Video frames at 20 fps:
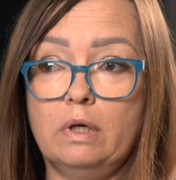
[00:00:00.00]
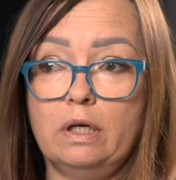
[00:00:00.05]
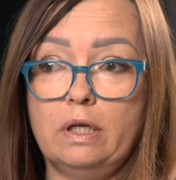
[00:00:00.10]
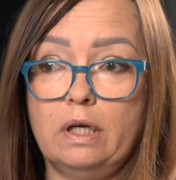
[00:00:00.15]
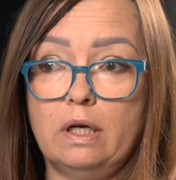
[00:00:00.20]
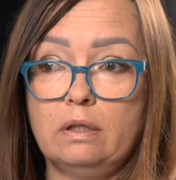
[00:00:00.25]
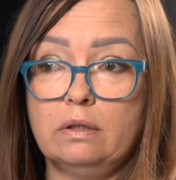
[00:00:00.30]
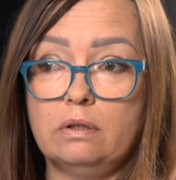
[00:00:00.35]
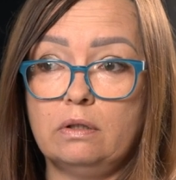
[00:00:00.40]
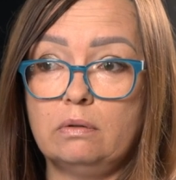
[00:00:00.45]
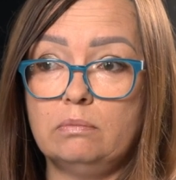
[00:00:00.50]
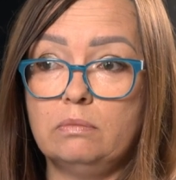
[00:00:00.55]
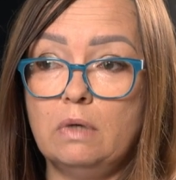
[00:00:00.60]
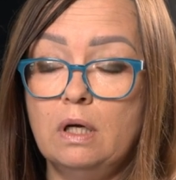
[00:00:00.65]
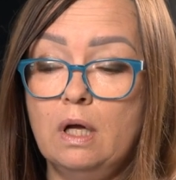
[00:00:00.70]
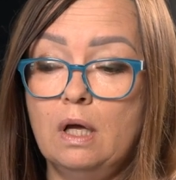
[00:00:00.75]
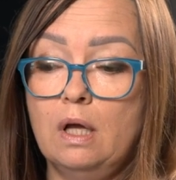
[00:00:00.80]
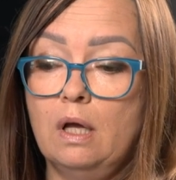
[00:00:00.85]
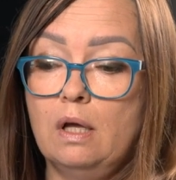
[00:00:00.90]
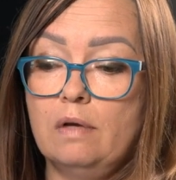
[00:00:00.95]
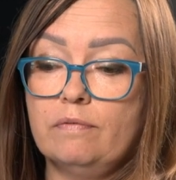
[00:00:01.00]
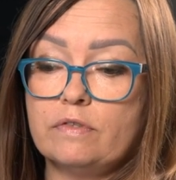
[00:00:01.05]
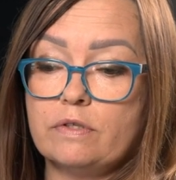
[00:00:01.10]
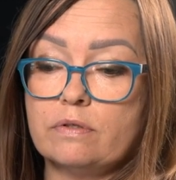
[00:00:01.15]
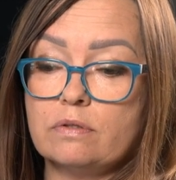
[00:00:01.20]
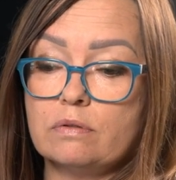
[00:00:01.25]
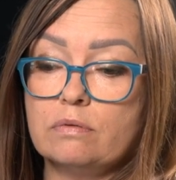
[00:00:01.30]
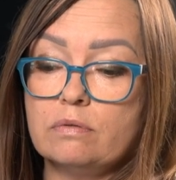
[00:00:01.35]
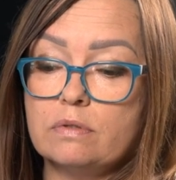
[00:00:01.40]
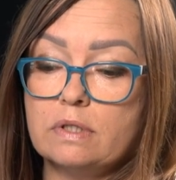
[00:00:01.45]
klientom. W
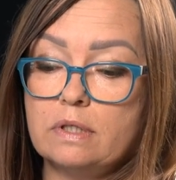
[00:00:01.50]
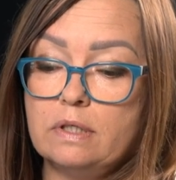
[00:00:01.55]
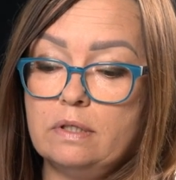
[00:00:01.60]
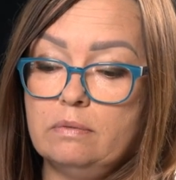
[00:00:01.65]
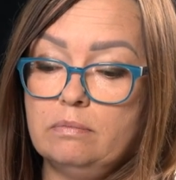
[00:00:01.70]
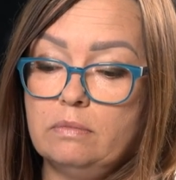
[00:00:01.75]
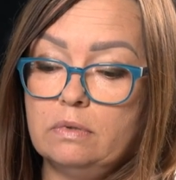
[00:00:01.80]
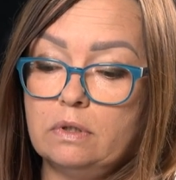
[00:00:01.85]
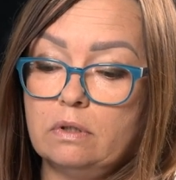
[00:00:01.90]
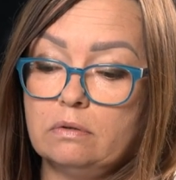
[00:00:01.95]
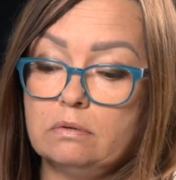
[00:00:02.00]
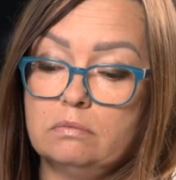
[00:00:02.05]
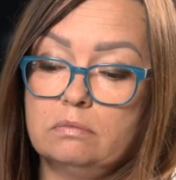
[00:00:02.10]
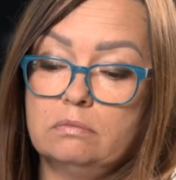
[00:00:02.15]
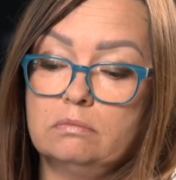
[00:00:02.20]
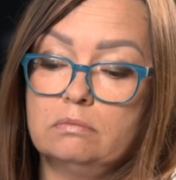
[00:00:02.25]
związku z tym, no,